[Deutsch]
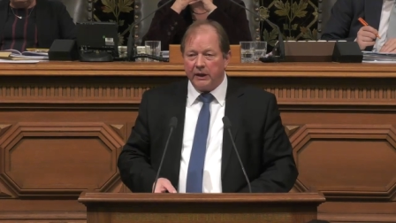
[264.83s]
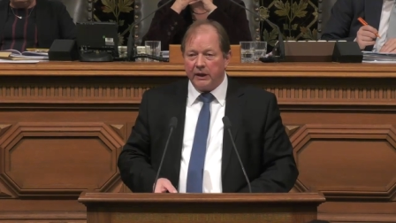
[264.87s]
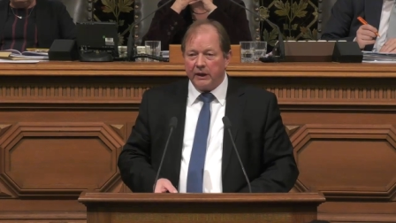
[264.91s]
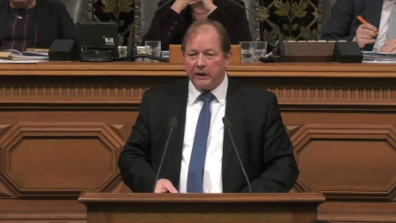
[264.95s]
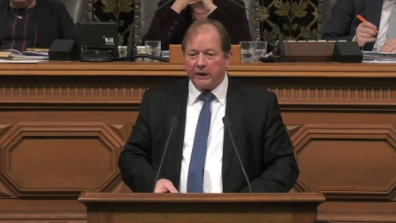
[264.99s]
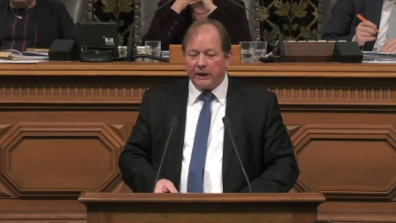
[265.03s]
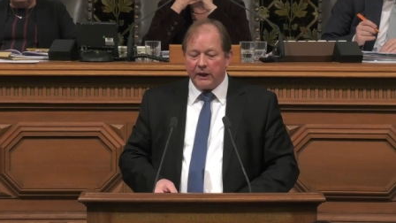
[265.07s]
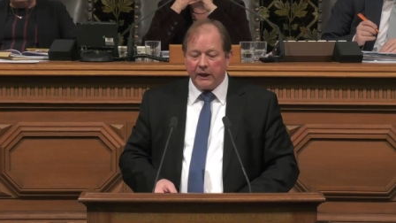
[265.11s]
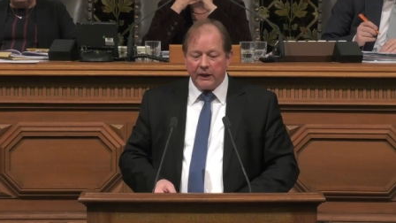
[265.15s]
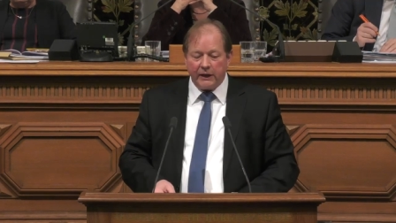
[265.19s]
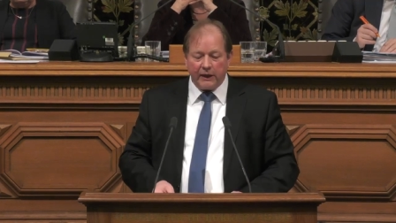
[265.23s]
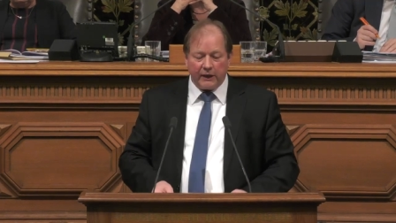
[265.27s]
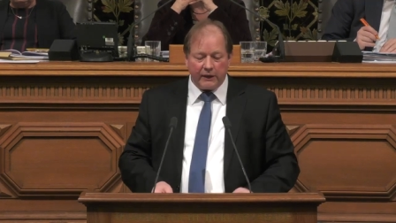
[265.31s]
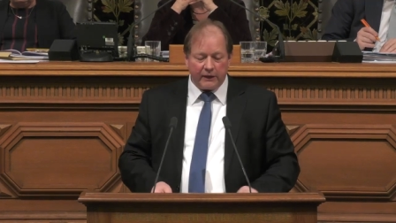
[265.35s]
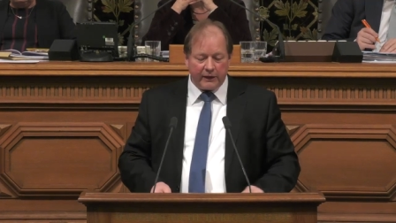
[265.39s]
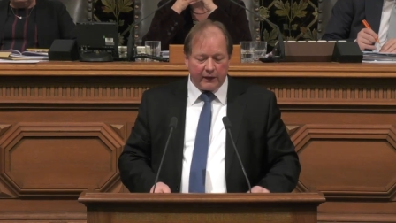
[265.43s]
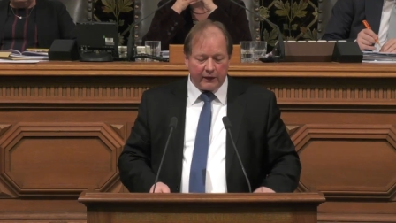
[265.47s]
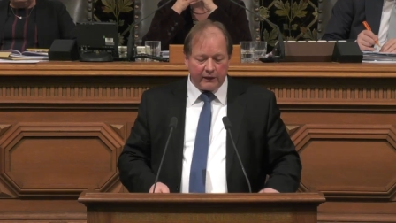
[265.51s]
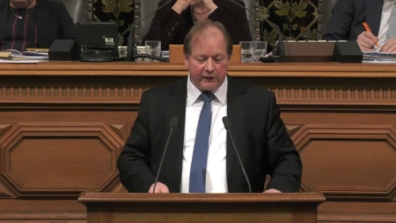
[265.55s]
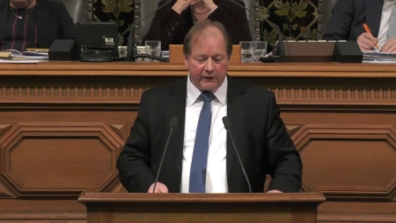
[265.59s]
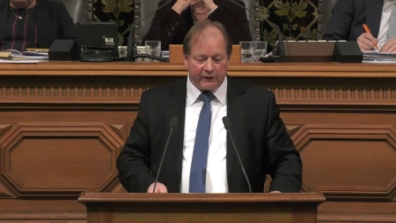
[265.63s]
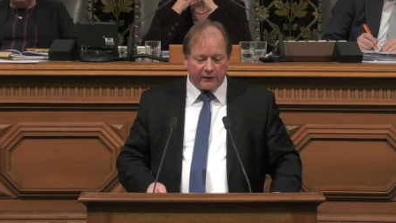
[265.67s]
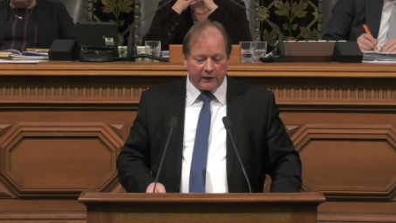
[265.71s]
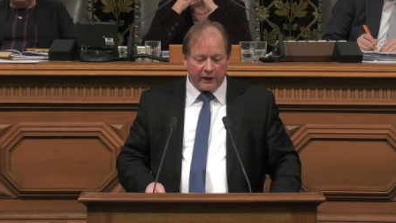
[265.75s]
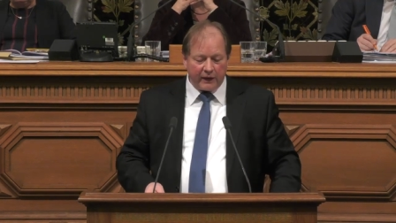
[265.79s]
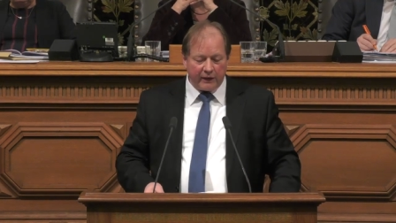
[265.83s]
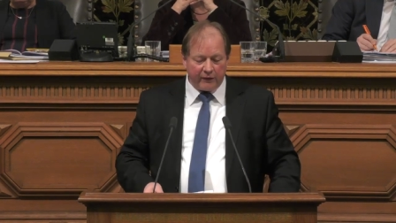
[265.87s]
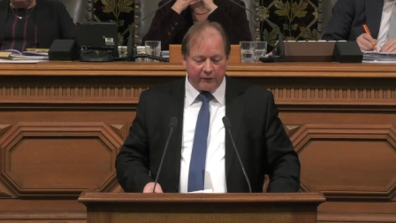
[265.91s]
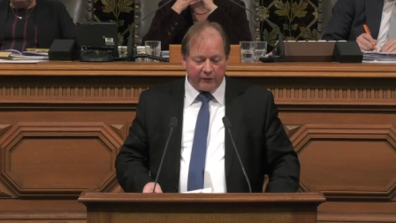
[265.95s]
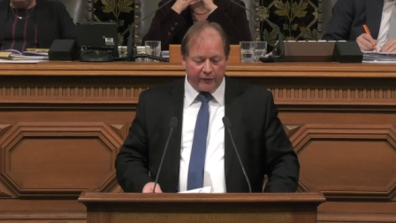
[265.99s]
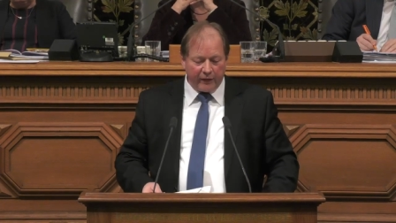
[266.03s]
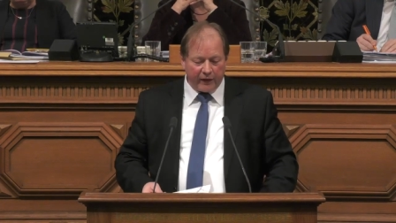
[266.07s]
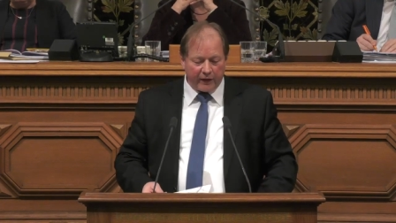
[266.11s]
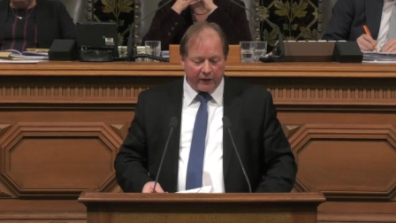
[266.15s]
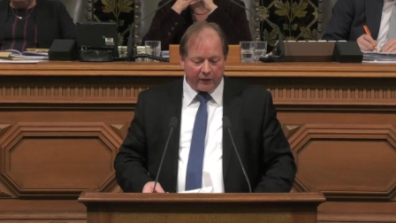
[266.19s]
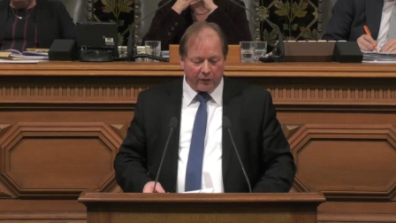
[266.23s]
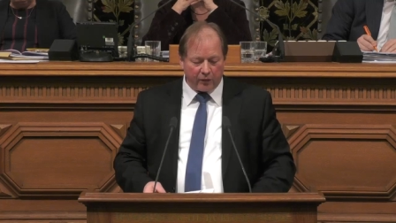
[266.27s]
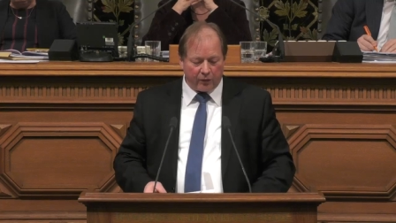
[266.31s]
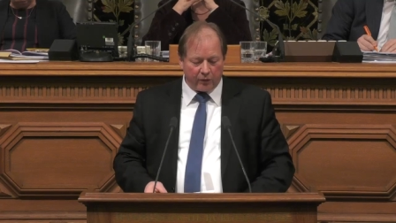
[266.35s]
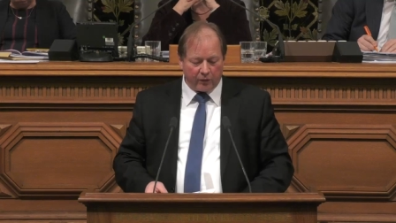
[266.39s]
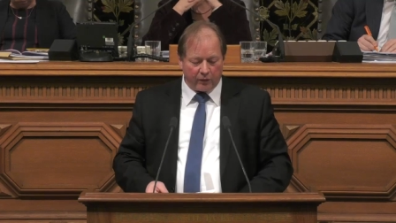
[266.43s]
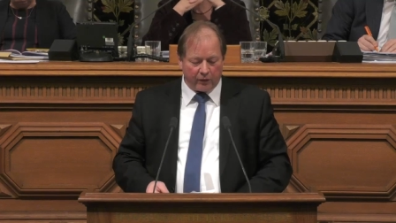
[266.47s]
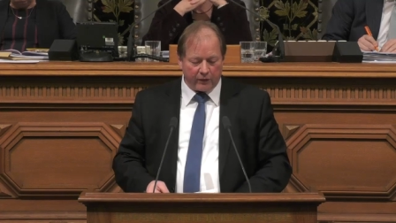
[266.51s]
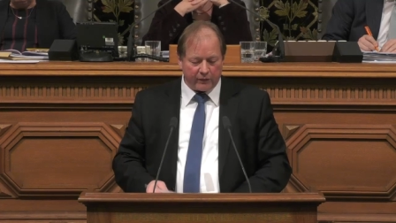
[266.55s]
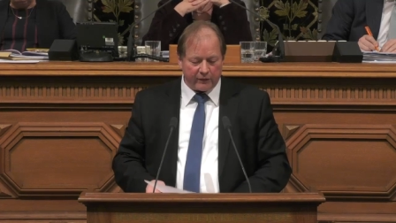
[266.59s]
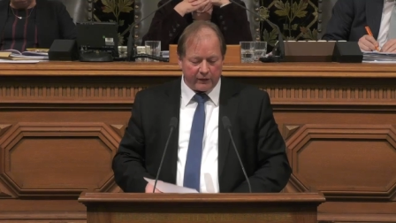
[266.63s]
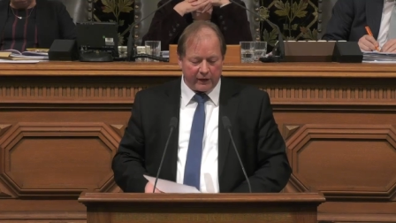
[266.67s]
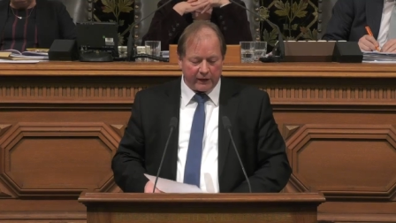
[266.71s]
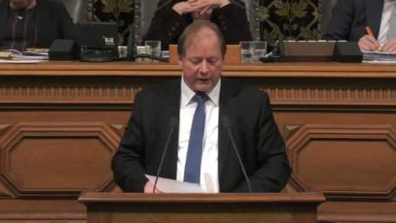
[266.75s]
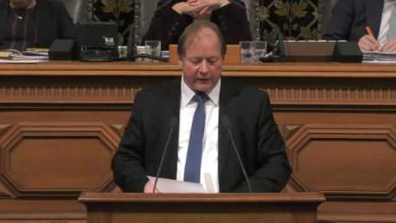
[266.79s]
Jeder, der diese Entwicklung
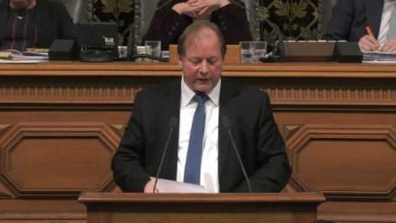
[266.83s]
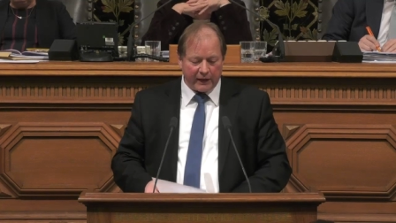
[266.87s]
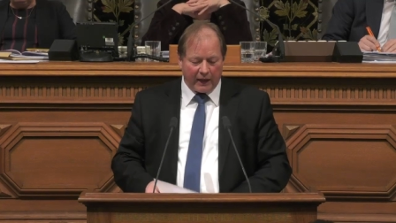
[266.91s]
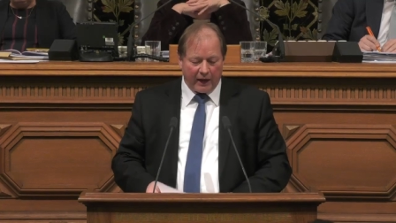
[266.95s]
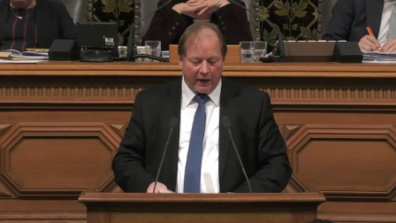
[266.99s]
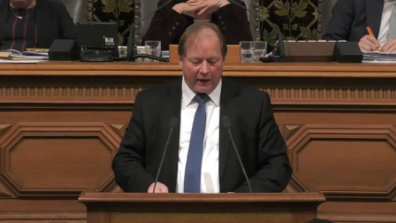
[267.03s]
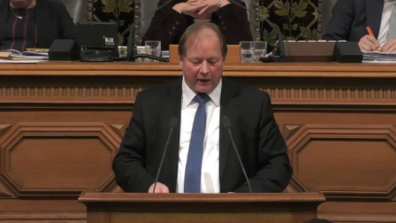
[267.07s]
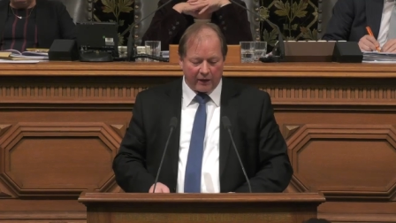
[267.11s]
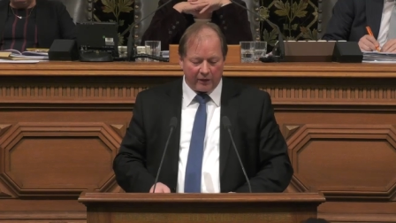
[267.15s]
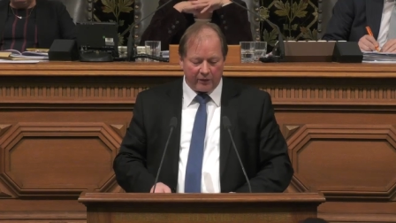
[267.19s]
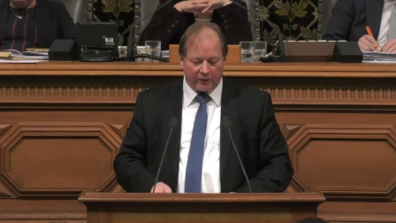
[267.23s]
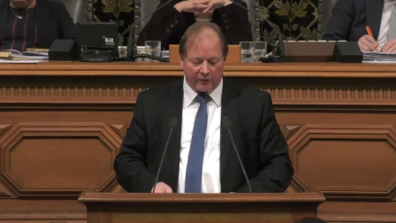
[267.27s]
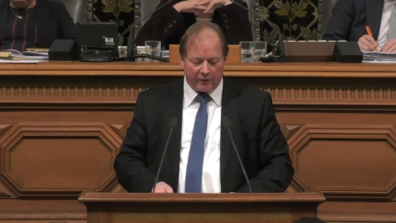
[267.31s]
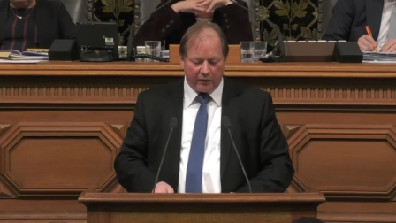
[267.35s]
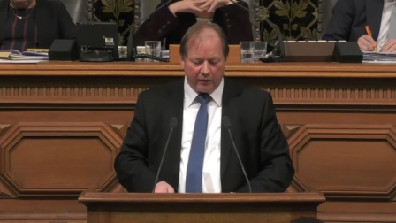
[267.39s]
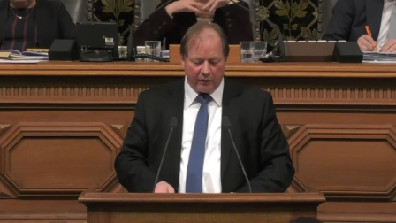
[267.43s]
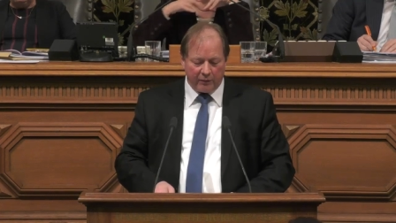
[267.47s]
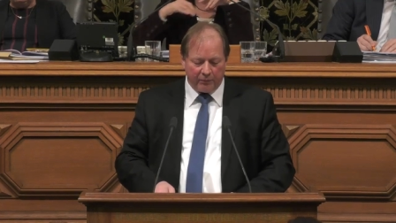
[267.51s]
seit Jahren